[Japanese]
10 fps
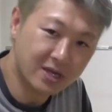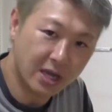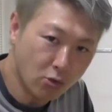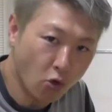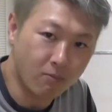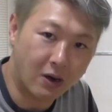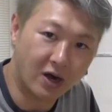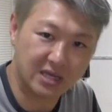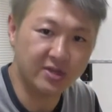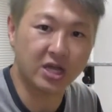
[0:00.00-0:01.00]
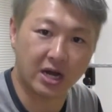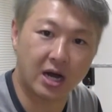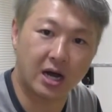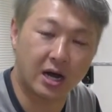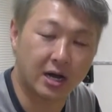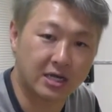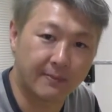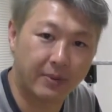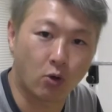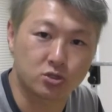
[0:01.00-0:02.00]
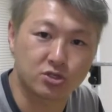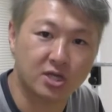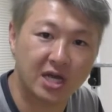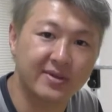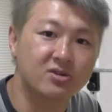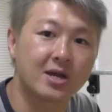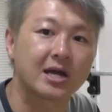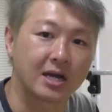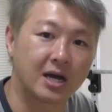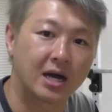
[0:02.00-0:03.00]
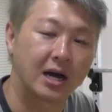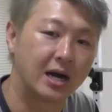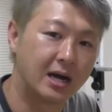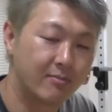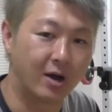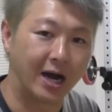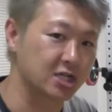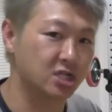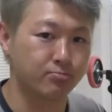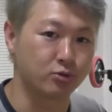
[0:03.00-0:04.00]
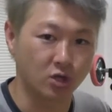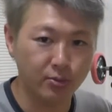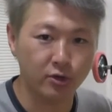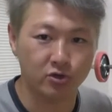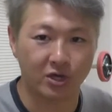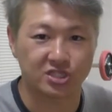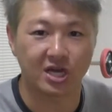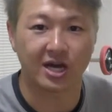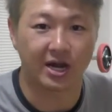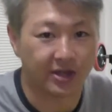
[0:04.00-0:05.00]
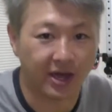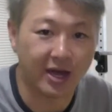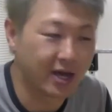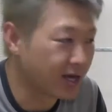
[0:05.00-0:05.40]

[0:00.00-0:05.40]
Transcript: まあ、結構周り見たらやっぱ50回目ぐらいからもう足ブルブル言わしながらね